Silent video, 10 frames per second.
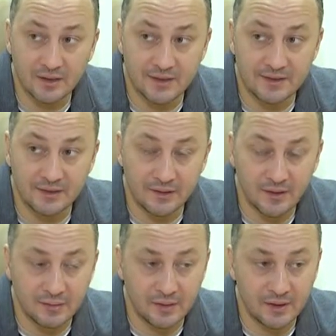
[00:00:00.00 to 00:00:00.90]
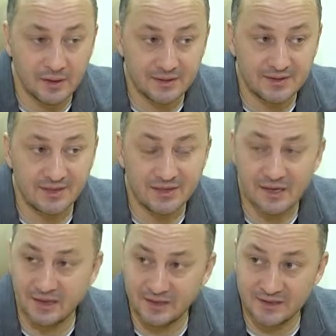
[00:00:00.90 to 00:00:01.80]
один – Э,
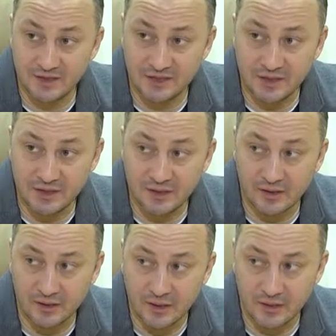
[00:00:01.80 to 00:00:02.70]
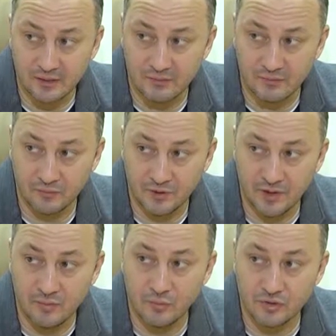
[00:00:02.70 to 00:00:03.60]
центральный защитник, вот,
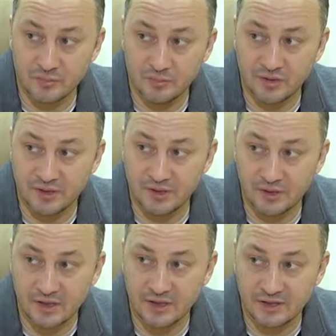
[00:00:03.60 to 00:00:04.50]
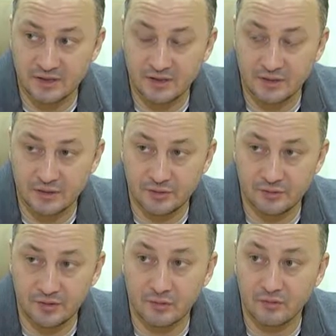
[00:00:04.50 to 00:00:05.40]
и может быть э, качественный еще
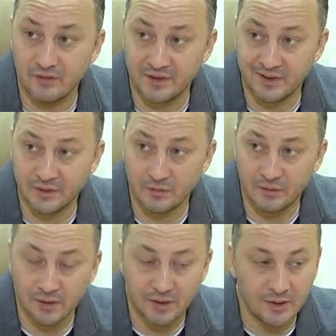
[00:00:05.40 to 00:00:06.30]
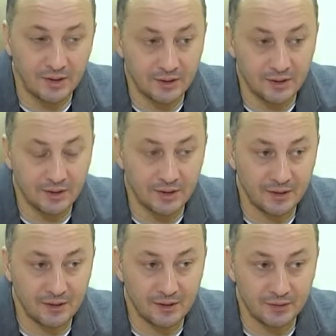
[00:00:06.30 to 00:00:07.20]
игрок в атаку,
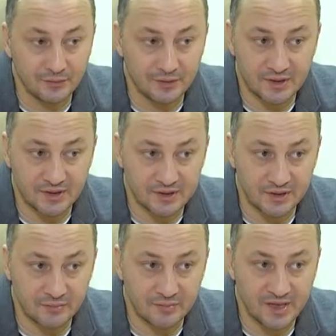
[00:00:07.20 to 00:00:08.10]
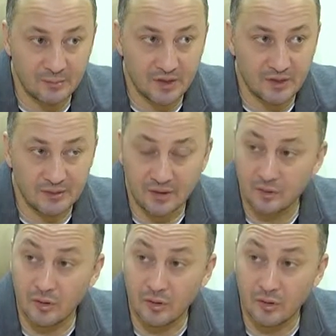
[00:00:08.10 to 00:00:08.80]
э, который, так скажем, добавит нам